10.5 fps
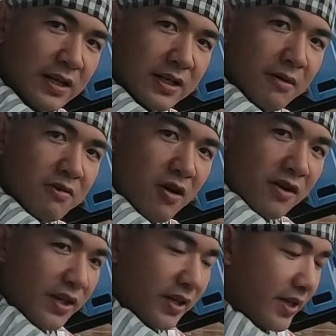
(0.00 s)
không
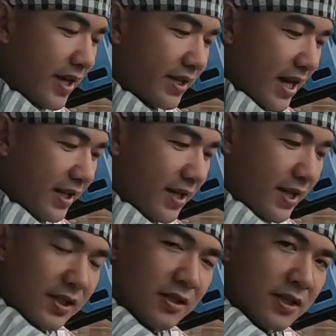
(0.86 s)
còn gì để chê nữa
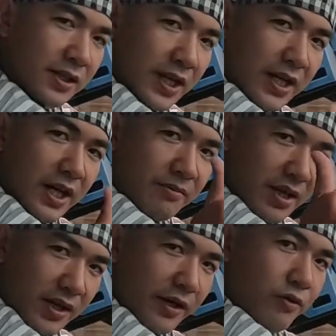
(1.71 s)
hết tiết kiệm
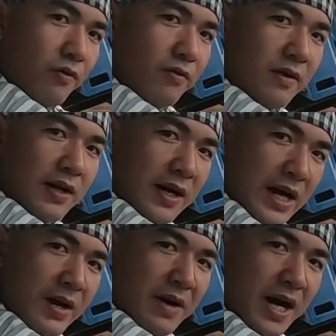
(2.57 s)
nhiên liệu
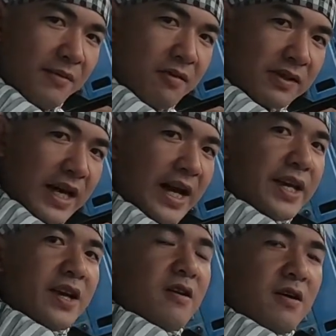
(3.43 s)
à máy móc
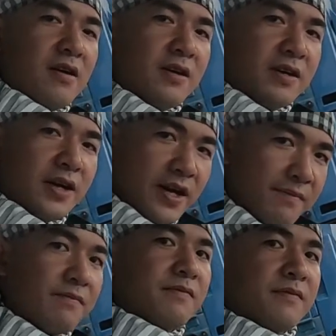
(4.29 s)
chạy ngon im